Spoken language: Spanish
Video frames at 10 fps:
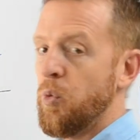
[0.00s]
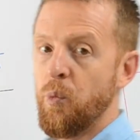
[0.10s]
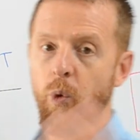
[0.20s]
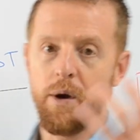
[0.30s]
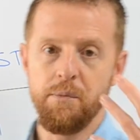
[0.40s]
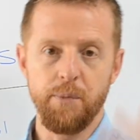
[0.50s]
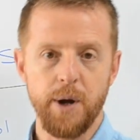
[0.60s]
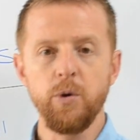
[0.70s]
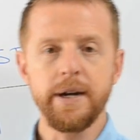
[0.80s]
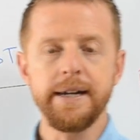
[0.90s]
un buen
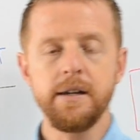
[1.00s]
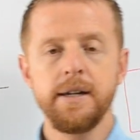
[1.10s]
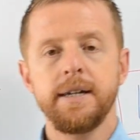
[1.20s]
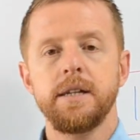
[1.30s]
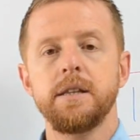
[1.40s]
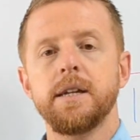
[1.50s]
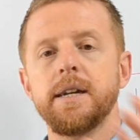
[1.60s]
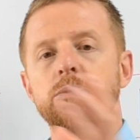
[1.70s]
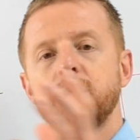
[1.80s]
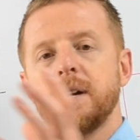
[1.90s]
broker y
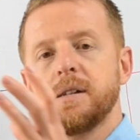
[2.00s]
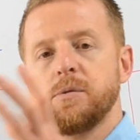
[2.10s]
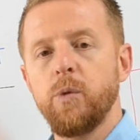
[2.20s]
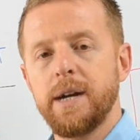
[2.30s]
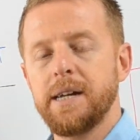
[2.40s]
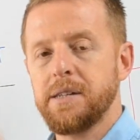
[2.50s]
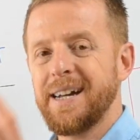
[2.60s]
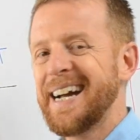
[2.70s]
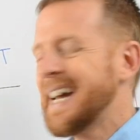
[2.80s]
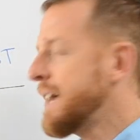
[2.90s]
tener unas buenas
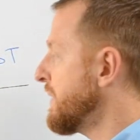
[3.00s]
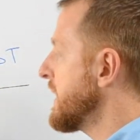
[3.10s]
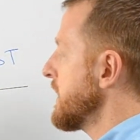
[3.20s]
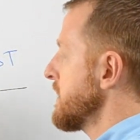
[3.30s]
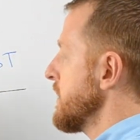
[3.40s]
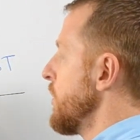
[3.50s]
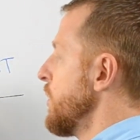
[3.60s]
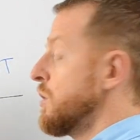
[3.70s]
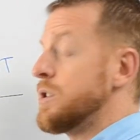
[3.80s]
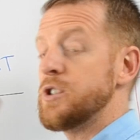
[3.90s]
gráficas
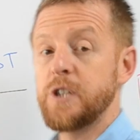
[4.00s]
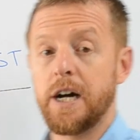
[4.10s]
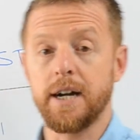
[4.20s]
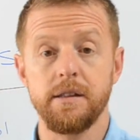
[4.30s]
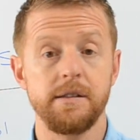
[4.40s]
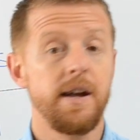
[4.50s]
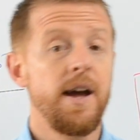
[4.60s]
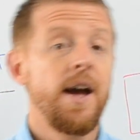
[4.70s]
o charts.